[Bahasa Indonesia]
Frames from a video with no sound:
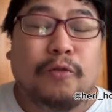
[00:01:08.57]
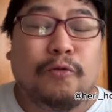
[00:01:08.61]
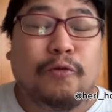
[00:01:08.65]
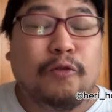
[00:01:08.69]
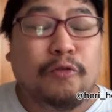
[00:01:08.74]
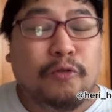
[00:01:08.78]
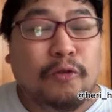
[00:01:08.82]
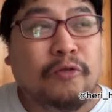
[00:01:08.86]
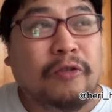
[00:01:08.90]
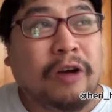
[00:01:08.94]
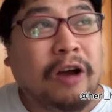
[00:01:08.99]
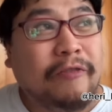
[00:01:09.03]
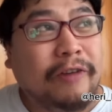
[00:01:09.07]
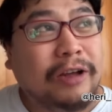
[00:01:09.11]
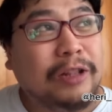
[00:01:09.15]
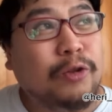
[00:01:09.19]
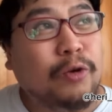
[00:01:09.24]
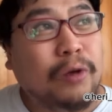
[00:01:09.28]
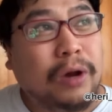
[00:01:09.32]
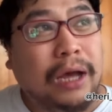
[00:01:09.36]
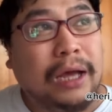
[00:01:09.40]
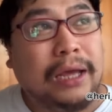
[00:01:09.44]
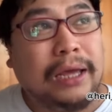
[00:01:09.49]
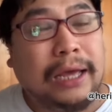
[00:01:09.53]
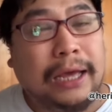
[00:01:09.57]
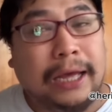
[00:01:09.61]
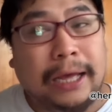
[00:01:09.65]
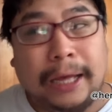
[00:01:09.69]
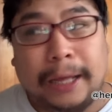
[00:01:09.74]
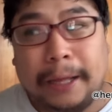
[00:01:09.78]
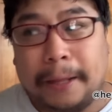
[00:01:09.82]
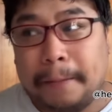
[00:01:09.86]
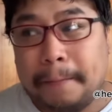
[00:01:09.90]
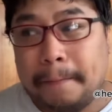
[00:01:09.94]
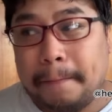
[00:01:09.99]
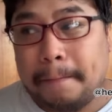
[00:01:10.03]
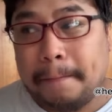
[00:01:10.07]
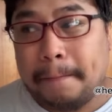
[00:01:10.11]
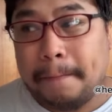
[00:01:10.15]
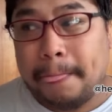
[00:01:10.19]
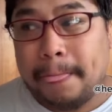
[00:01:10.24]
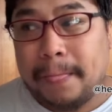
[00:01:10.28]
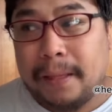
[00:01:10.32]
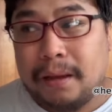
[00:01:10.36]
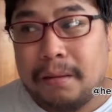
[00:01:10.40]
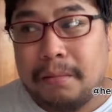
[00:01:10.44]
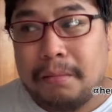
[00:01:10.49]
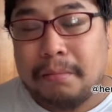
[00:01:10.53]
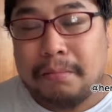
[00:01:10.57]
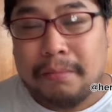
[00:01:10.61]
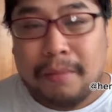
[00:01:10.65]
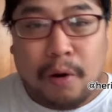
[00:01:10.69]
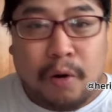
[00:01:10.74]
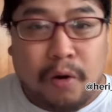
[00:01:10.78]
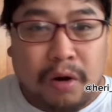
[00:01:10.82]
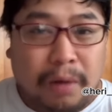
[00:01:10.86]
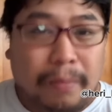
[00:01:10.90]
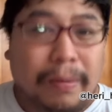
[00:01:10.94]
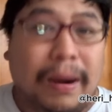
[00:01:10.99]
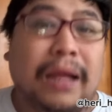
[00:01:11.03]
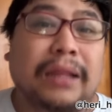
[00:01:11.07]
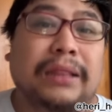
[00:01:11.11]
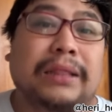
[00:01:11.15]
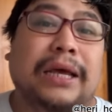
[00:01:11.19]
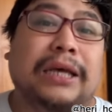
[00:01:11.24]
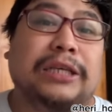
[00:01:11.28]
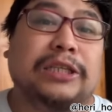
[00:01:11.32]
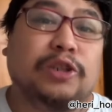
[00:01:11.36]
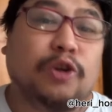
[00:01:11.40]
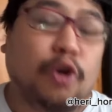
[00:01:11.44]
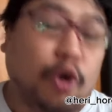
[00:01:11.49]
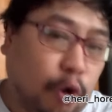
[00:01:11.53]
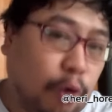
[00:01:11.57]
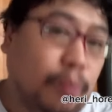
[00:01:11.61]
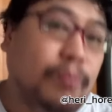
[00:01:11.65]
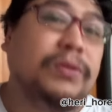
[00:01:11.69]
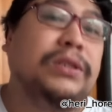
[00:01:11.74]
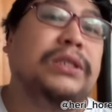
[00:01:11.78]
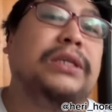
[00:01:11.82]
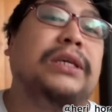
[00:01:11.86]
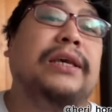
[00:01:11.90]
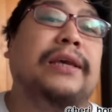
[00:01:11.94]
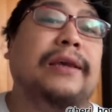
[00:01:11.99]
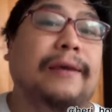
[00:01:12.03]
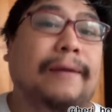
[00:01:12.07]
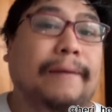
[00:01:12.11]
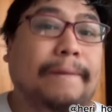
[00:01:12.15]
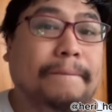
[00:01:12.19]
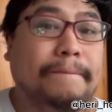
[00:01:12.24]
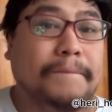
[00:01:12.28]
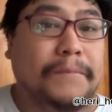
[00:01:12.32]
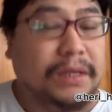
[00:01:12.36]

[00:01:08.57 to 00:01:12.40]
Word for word: Fufu Fafa tuh kayak mau ngeberantas korupsi.